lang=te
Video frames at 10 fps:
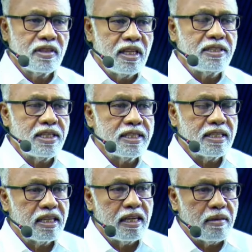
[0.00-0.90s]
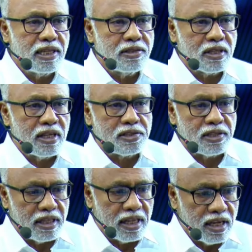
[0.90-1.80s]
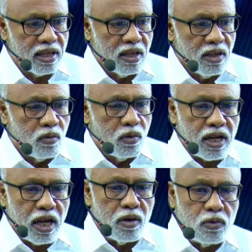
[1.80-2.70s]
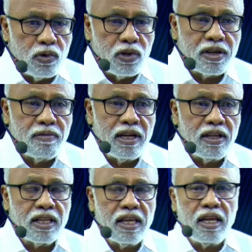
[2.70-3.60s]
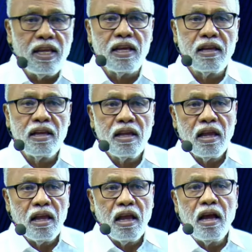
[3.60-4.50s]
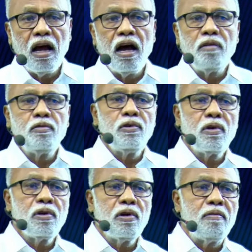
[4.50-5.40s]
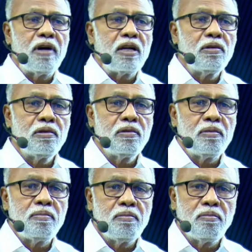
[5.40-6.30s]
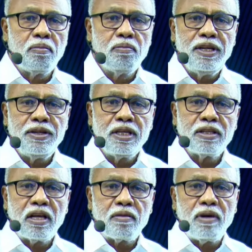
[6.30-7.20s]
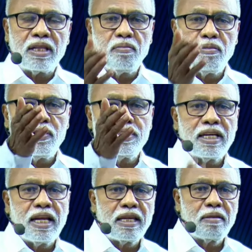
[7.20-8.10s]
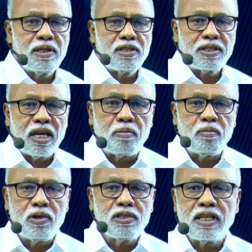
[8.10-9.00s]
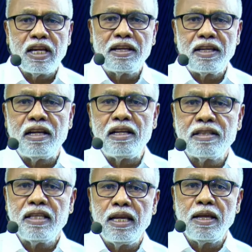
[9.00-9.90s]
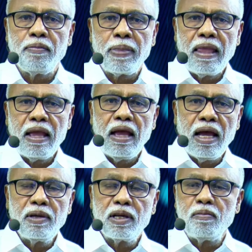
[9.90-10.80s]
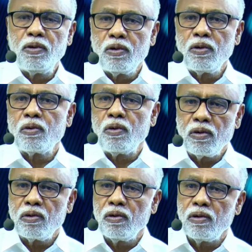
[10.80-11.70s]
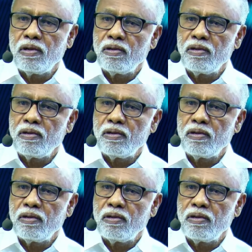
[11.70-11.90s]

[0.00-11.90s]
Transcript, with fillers: దయచేసి గమనించాల్సింది ఒక ఊరికి వెళ్తే ఆ ఊర్లో వాళ్ళు మీటింగ్ తర్వాత భోజనానికి పిలిచారు భోజనానికి వెళ్తే ఆమెకు ముగ్గురు కొడుకులు